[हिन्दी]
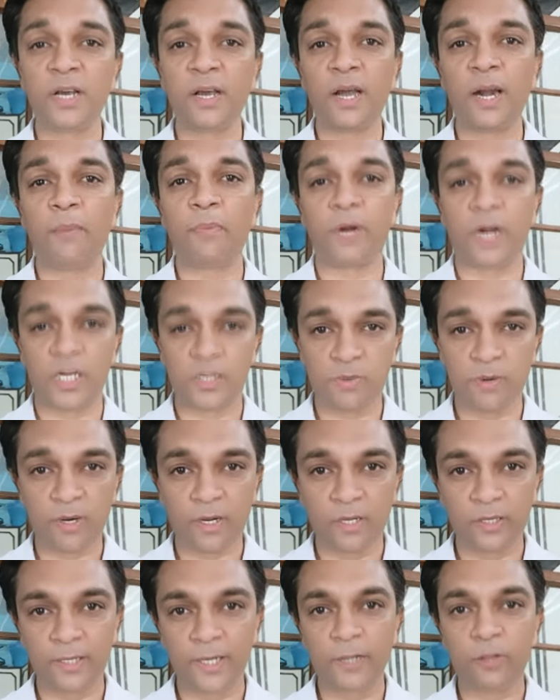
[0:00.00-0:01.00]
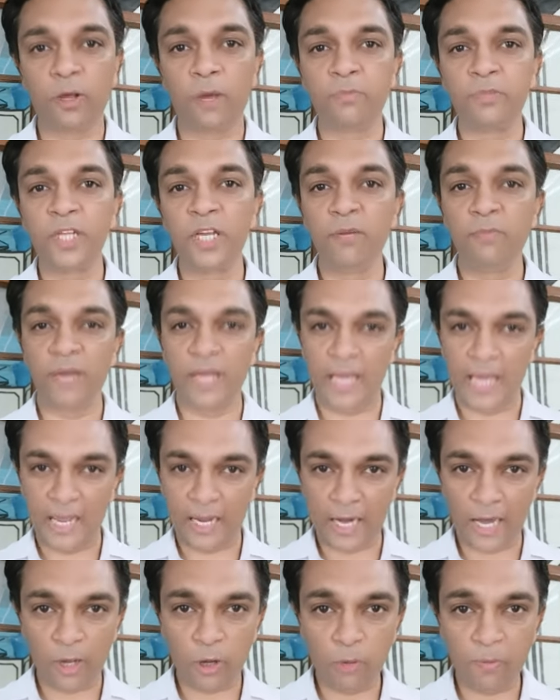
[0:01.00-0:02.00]
से अगर आप ट्रांसफर करते हैं तो आप दिन में एक
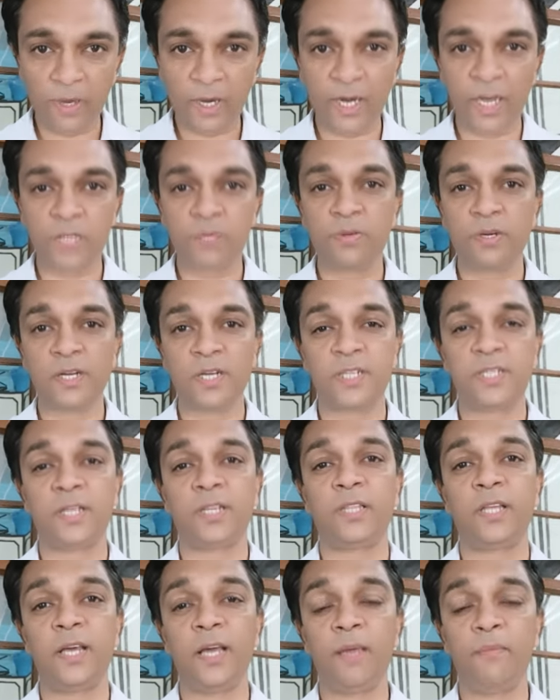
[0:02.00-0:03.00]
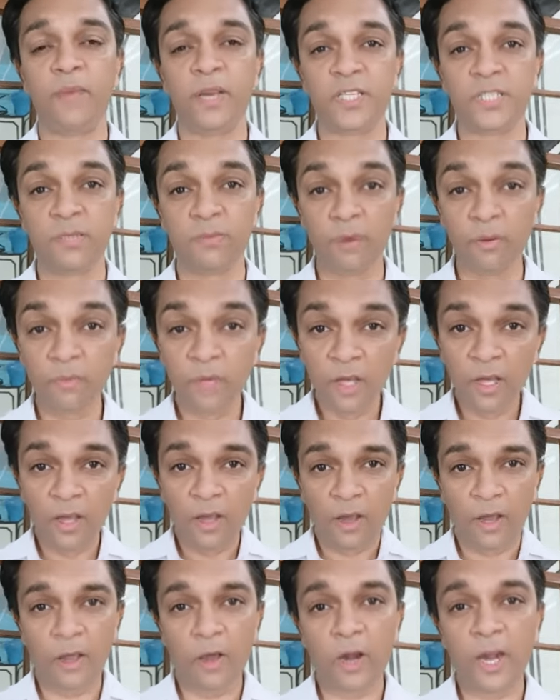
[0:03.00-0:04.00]
लाख रुपया ट्रांसफर कर सकते हैं मैक्सिमम
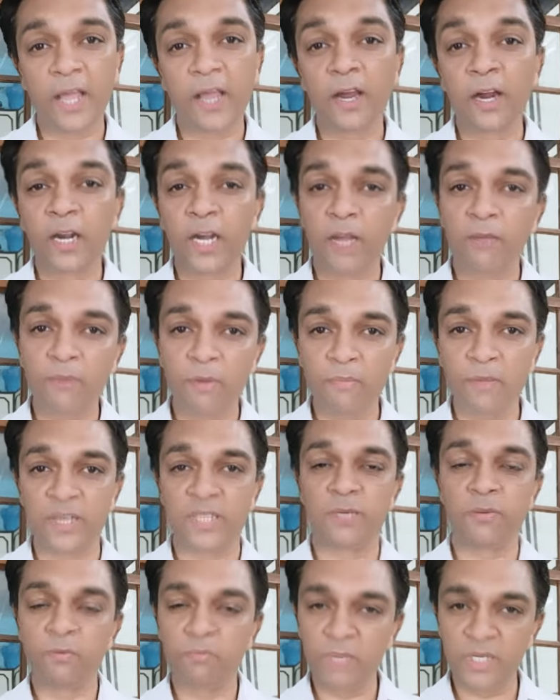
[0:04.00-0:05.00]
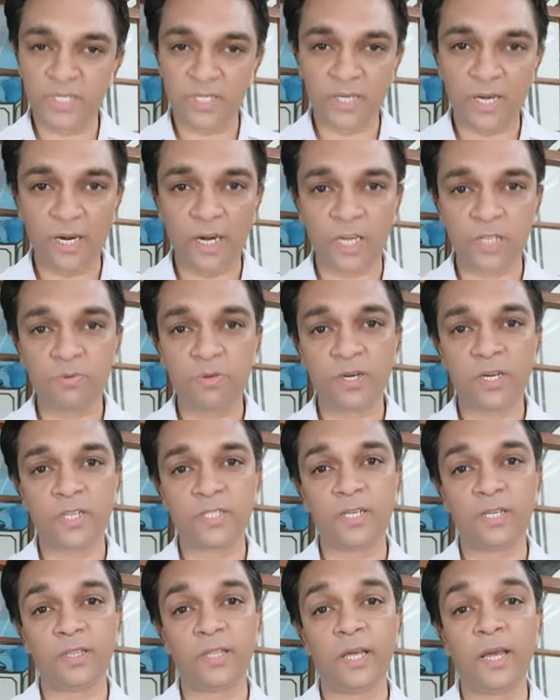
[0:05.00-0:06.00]
और एक घंटे में मैक्सिमम बीस ट्रांसफर कर
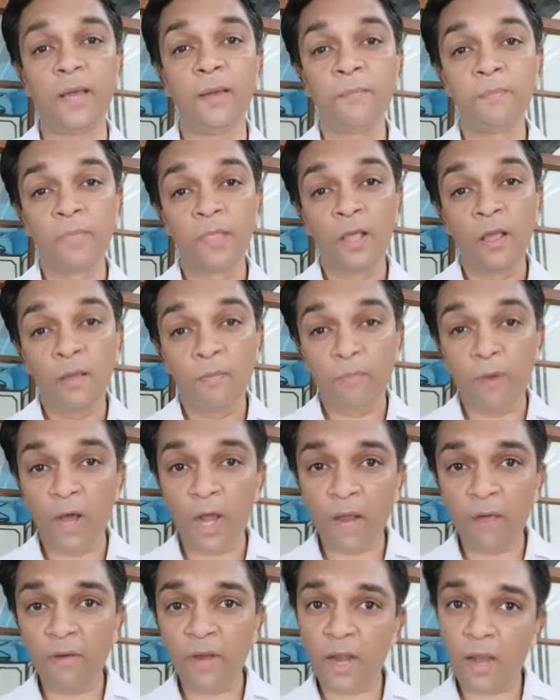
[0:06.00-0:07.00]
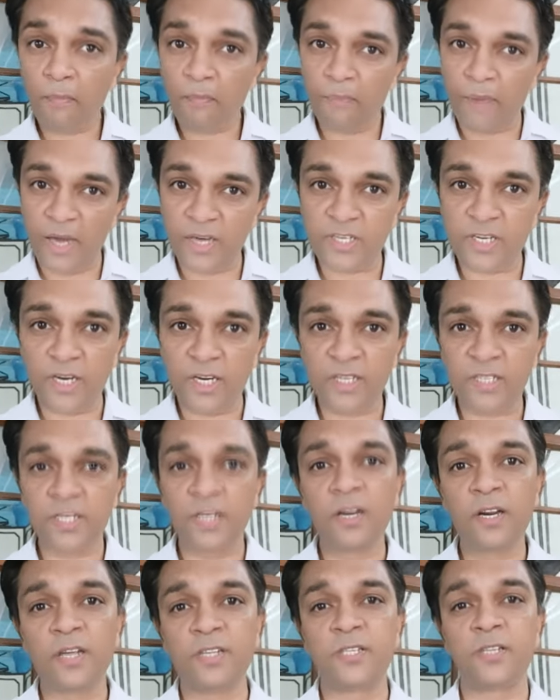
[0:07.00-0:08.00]
सकते हैं पर आवर आप पांच
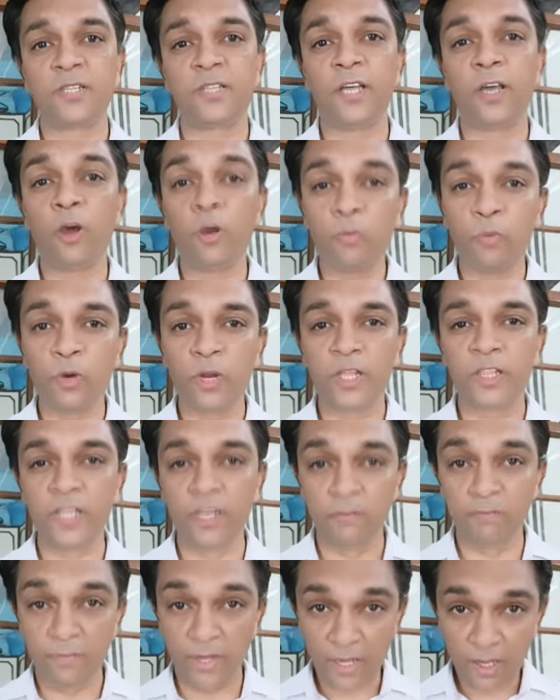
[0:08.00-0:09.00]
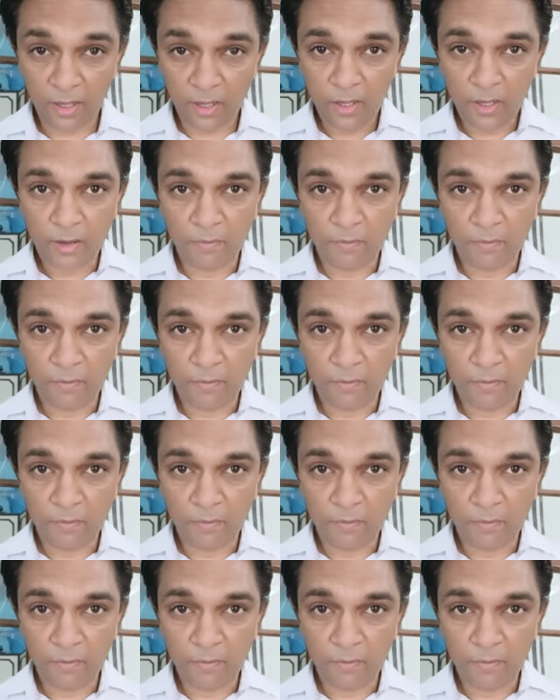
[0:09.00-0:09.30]
ट्रांजेक्शन कर सकते हैं और पूरे दिन में